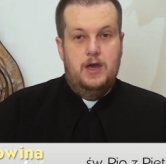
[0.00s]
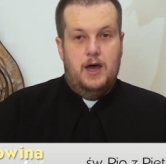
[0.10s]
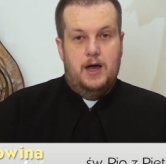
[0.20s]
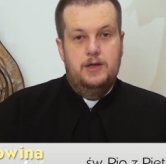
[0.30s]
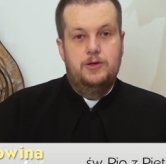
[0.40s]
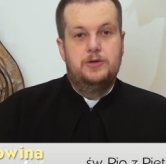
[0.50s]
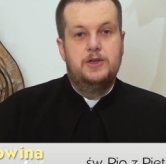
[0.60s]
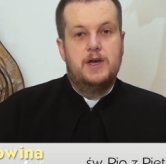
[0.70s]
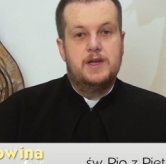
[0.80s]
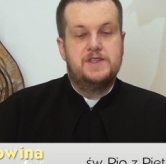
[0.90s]
ale
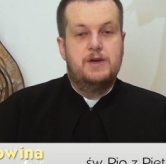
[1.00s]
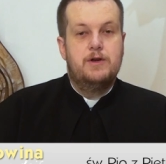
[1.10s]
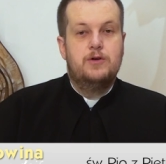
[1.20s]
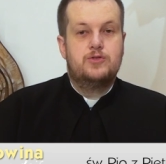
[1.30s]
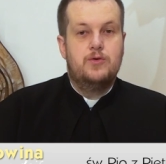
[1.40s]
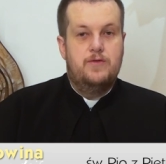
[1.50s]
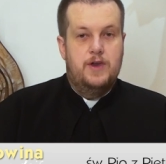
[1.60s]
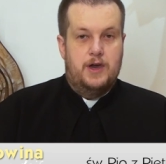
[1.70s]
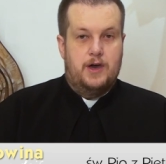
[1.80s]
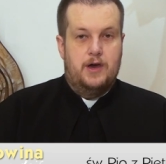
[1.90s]
dotyka całego
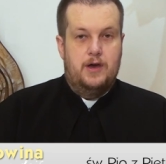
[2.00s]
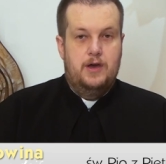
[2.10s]
człowieka,